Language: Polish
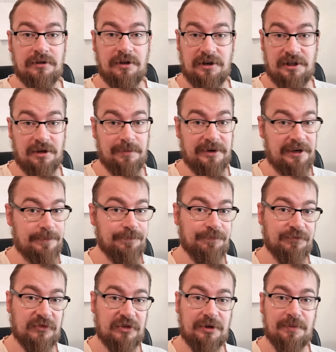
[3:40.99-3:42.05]
No i dobra,
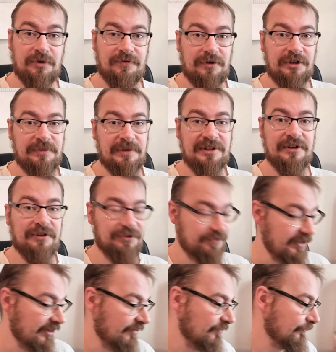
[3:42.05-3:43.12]
to powoli będę
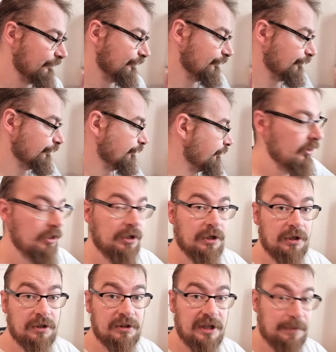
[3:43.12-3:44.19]
otwierał.
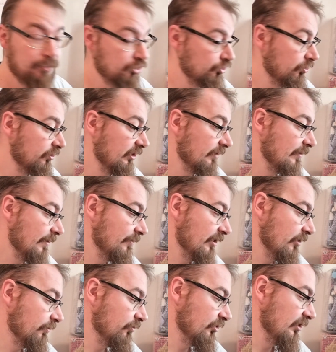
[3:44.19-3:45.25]
Na początek mamy
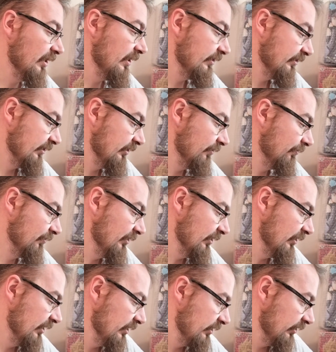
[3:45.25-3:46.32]
jakąś garstkę tutaj
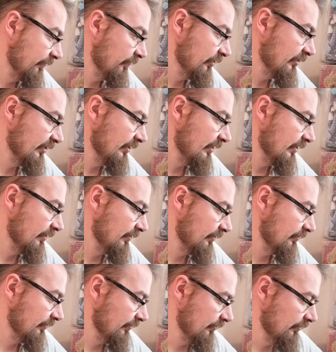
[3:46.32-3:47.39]
gierek, widzę na
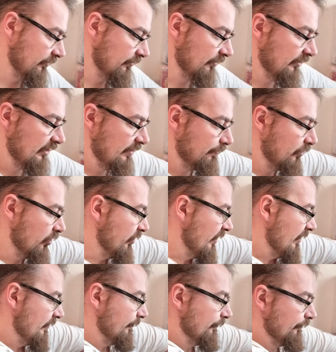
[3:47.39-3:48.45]
y, Game
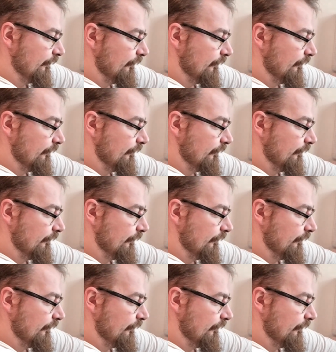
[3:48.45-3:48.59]
Boya.